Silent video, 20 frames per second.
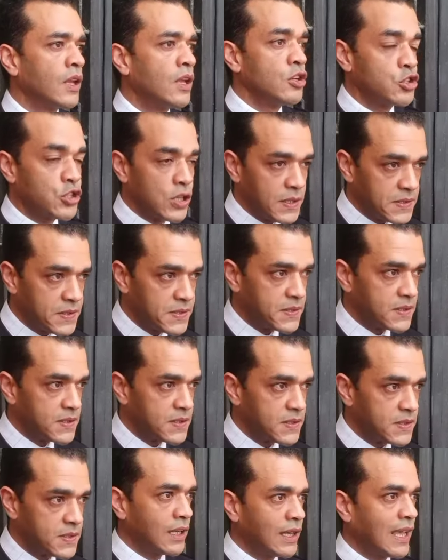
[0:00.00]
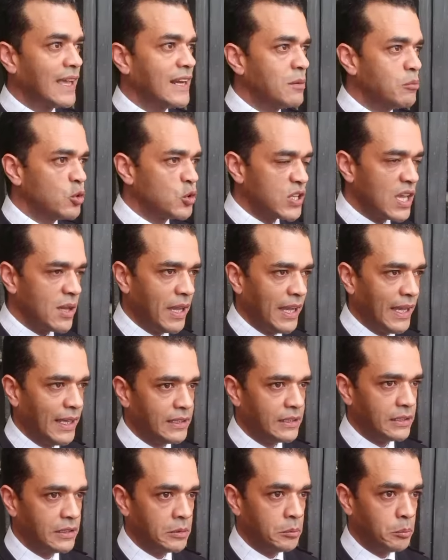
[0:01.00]
شخص كان
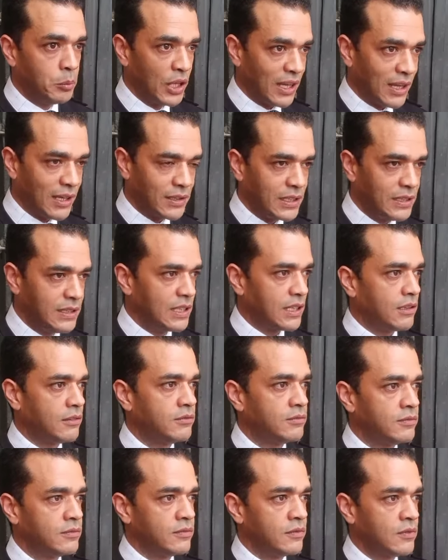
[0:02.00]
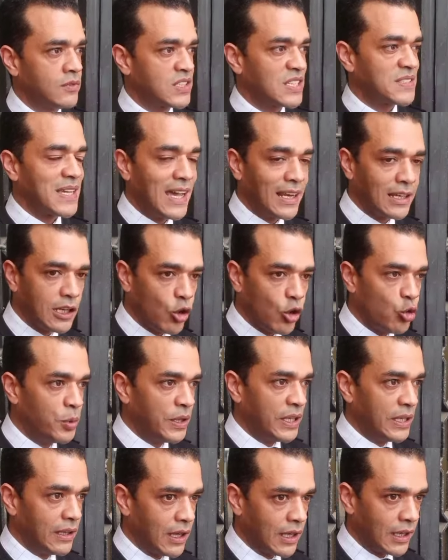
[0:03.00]
متابعا بقضيه تتعلق
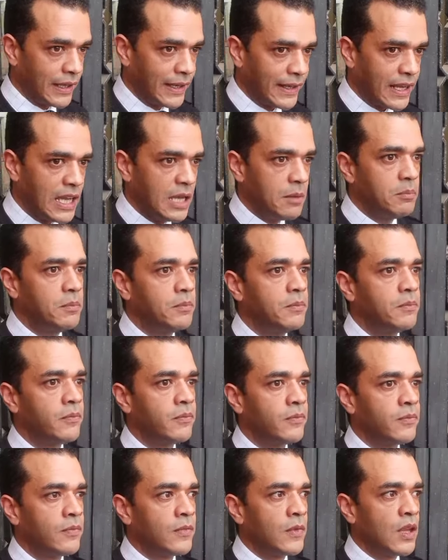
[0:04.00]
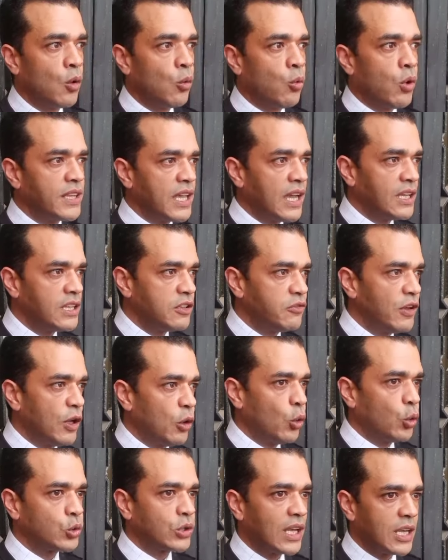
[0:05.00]
بالارهاب وضع
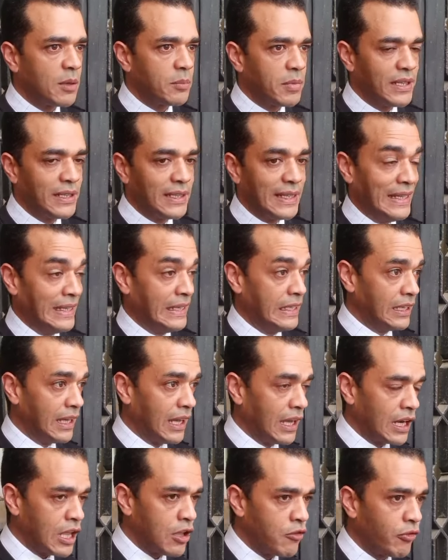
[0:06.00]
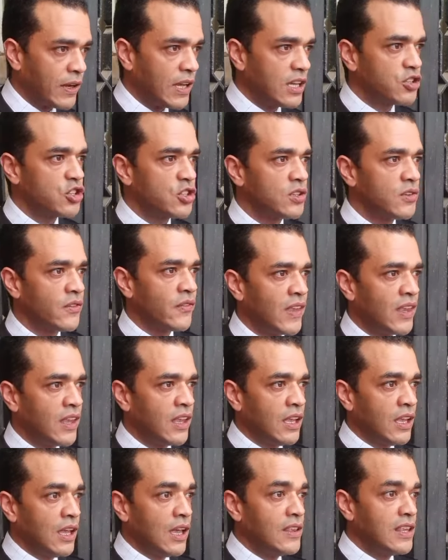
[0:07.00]
دفاعه طلبا للافراج
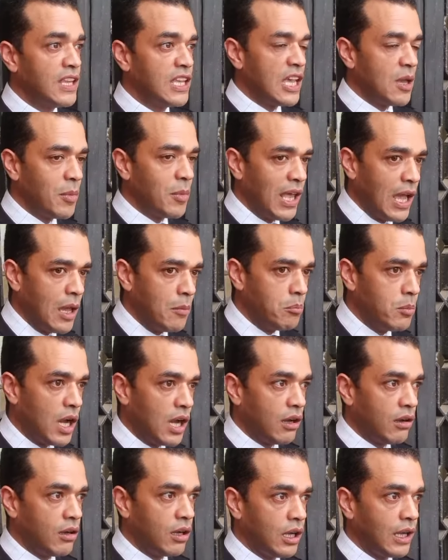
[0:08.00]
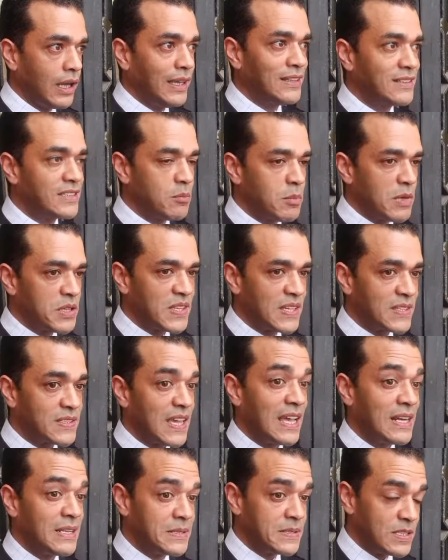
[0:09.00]
النيابه العامه التمست
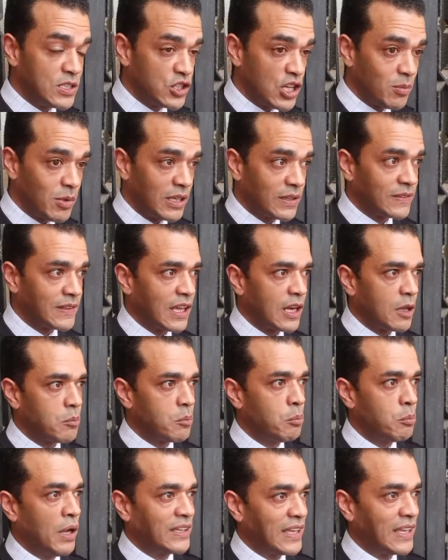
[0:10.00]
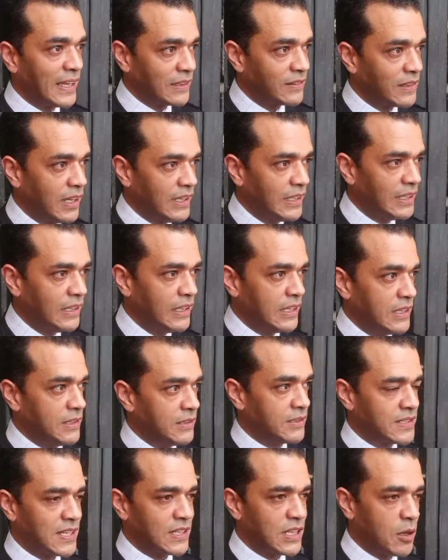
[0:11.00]
الاستجابه للطلب بعد اخضاعه
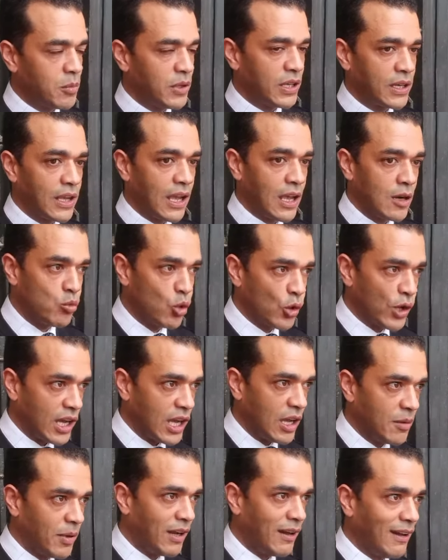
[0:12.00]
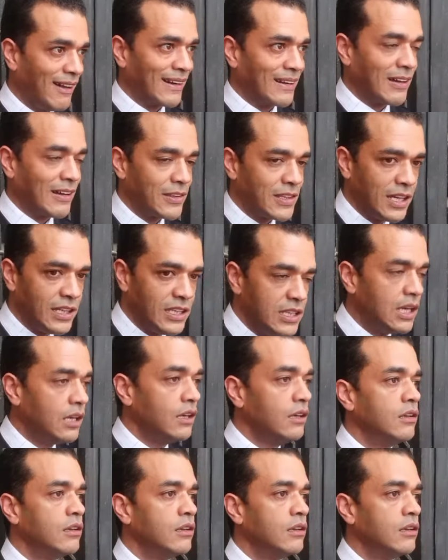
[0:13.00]
لتدابير المراقبه القضائيه